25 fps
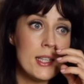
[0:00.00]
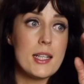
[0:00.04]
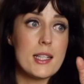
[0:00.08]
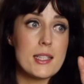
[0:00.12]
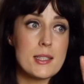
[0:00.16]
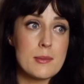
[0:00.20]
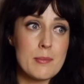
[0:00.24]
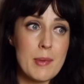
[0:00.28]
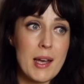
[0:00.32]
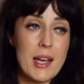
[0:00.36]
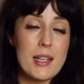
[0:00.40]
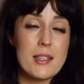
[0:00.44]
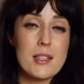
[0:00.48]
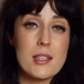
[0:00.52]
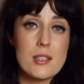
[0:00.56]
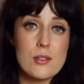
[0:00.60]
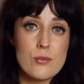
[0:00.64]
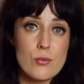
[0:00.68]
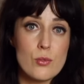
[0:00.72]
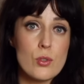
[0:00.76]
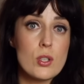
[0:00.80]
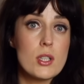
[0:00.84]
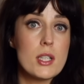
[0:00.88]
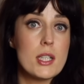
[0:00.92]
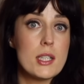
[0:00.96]
Das macht es
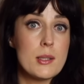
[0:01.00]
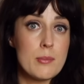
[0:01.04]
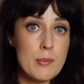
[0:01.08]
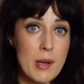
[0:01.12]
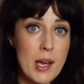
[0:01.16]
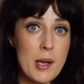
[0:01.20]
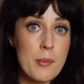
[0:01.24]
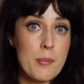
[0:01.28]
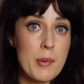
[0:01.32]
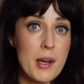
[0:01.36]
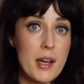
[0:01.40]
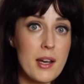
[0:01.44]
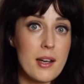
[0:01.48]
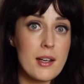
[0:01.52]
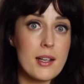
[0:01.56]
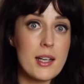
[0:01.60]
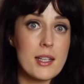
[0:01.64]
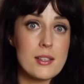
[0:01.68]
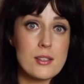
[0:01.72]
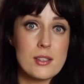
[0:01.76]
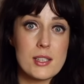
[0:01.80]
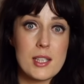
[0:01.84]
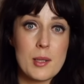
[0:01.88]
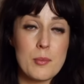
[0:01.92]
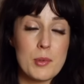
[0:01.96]
wirklich machbarer.
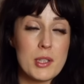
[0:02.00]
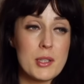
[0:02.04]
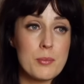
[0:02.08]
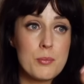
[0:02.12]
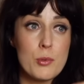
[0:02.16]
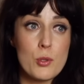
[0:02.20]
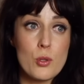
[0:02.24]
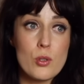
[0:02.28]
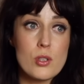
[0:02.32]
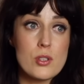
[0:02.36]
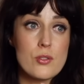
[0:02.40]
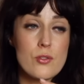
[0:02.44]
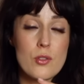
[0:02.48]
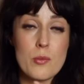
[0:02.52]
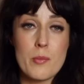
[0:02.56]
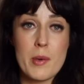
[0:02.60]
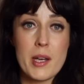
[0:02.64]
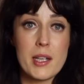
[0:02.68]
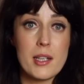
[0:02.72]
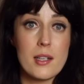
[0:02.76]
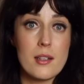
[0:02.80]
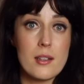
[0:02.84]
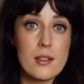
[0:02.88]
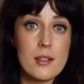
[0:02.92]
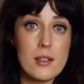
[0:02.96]
Also das habe ich benutzt für
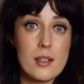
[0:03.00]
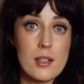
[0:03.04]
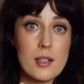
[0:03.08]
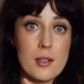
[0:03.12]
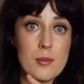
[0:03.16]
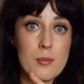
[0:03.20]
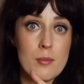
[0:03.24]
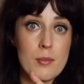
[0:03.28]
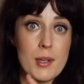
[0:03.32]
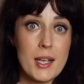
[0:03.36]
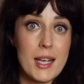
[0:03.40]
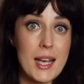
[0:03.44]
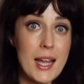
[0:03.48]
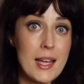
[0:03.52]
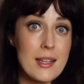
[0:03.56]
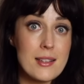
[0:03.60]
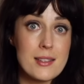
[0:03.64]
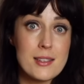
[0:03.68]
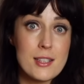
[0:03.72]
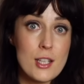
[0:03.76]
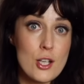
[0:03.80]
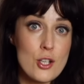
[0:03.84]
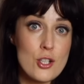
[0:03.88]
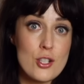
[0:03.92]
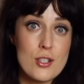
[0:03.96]
meine ähm,
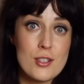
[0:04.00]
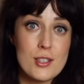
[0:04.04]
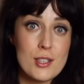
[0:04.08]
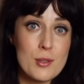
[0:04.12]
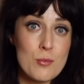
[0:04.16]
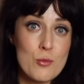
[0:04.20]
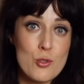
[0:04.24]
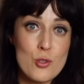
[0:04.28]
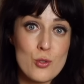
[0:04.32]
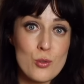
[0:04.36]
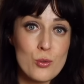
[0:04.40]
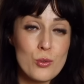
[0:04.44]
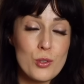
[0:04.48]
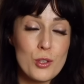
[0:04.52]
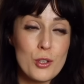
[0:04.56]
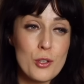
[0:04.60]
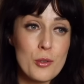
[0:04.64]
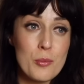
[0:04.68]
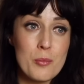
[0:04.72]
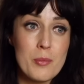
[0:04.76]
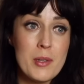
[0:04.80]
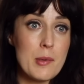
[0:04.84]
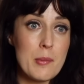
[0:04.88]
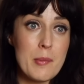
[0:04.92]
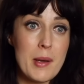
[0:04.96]
Lernsessions im
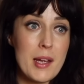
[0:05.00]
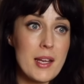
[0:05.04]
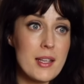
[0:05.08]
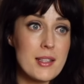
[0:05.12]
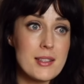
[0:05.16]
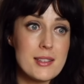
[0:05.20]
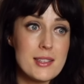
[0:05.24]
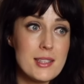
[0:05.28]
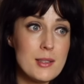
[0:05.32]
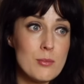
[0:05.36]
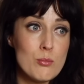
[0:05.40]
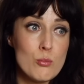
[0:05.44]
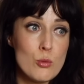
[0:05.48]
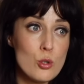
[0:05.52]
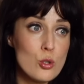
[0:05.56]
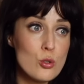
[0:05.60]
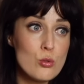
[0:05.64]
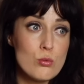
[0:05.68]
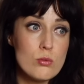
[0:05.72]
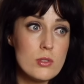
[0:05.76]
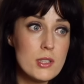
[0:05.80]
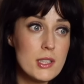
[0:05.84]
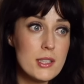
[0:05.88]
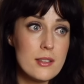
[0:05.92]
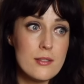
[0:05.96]
Studium, mit meinen sieben
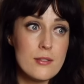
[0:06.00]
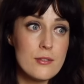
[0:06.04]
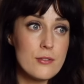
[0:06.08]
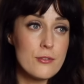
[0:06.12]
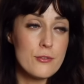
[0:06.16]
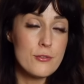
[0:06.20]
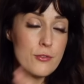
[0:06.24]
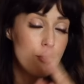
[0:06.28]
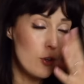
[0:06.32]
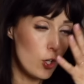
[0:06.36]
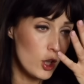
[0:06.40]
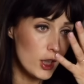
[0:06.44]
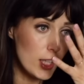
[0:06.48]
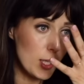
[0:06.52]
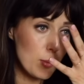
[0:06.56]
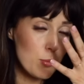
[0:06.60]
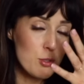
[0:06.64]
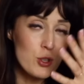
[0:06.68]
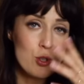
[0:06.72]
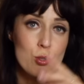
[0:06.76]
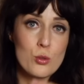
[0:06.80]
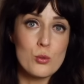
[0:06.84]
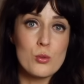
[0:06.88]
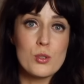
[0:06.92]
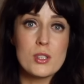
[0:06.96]
Modulen, völlig
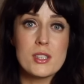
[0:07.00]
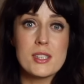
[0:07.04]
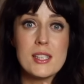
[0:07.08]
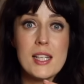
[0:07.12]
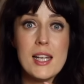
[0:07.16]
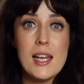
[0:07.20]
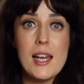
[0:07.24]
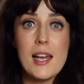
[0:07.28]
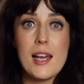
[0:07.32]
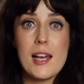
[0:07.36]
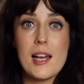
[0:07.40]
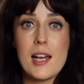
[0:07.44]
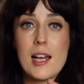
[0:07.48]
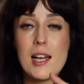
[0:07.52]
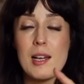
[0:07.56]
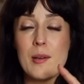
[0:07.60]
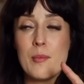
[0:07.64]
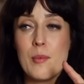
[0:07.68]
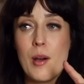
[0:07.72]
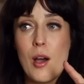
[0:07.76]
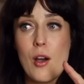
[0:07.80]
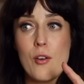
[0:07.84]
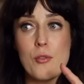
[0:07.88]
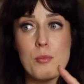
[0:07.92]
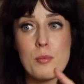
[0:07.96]
abstrus, ähm,
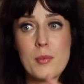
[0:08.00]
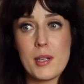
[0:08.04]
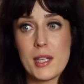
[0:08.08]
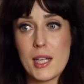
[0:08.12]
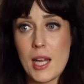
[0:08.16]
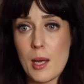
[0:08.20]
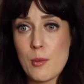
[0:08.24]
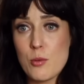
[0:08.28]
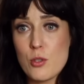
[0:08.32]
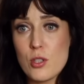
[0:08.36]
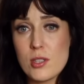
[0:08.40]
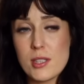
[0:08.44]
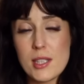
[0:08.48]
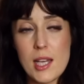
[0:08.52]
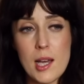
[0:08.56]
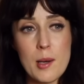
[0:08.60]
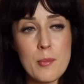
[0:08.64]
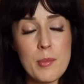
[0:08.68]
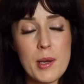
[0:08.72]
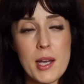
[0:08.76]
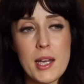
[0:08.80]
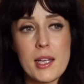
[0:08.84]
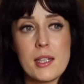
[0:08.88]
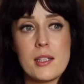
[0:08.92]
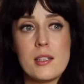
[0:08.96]
auch für meinen
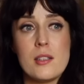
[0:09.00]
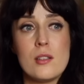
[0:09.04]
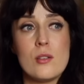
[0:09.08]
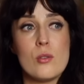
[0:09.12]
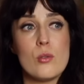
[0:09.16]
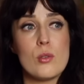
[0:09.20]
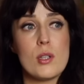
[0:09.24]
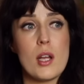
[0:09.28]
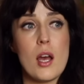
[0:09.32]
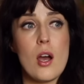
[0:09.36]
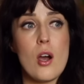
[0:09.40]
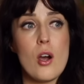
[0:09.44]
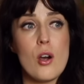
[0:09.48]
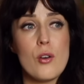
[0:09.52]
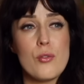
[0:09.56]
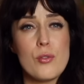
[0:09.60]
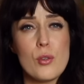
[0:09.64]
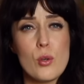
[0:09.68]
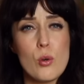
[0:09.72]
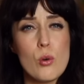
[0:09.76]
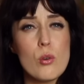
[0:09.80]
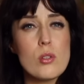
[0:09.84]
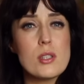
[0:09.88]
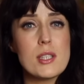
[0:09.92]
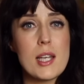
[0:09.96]
Abschlussarbeiten oder auch für
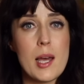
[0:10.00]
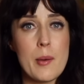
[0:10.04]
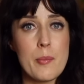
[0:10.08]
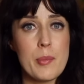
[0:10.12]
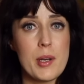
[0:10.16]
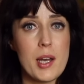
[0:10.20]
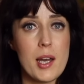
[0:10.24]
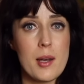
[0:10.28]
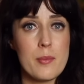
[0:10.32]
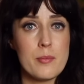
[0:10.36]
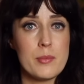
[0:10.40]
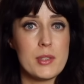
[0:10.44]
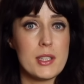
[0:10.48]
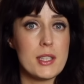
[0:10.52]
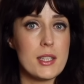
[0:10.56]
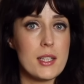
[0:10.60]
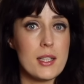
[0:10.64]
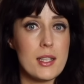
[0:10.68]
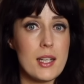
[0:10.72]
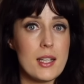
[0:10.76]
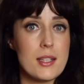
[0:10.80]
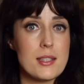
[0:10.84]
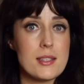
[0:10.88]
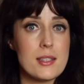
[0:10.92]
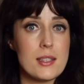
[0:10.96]
große Abgaben, die ich in den
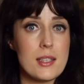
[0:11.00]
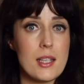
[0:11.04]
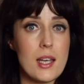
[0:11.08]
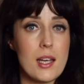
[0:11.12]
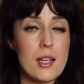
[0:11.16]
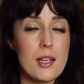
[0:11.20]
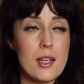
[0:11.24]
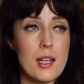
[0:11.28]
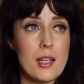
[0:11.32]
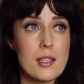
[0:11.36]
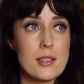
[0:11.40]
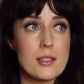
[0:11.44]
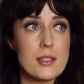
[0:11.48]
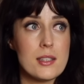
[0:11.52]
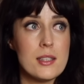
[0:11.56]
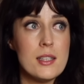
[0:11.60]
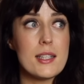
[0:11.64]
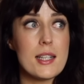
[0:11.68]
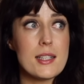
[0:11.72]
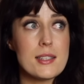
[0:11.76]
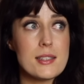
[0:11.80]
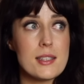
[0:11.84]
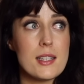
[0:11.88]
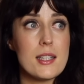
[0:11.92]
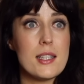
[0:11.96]
letzten Jahren hatte.
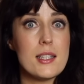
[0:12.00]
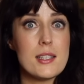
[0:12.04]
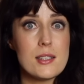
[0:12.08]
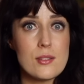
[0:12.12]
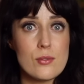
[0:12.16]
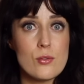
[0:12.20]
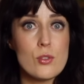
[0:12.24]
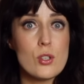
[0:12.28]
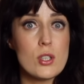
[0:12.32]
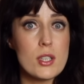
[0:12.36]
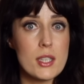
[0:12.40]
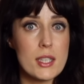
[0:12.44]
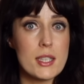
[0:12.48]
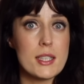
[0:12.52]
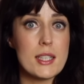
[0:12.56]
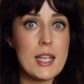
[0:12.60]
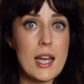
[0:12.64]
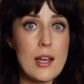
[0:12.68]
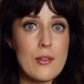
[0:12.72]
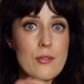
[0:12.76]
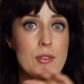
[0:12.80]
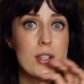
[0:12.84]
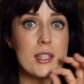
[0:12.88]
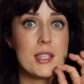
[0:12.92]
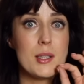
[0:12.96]
Das ist wirklich
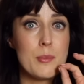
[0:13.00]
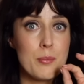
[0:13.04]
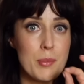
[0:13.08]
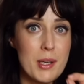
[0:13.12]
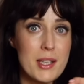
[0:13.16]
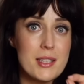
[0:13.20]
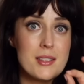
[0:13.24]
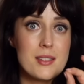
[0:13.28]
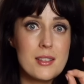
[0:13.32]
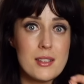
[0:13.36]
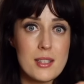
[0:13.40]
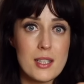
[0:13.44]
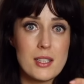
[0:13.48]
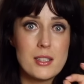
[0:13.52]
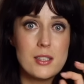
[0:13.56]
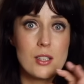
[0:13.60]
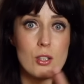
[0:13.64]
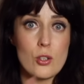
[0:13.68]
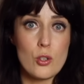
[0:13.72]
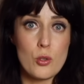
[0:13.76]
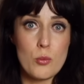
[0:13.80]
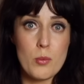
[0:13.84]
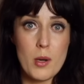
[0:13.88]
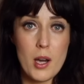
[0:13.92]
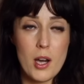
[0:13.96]
einfach die beste
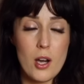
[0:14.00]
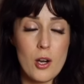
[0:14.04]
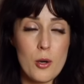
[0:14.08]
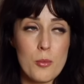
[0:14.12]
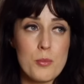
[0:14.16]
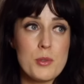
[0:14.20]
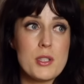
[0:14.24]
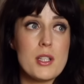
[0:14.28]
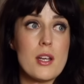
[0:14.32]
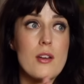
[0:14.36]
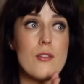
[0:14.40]
Technik überhaupt.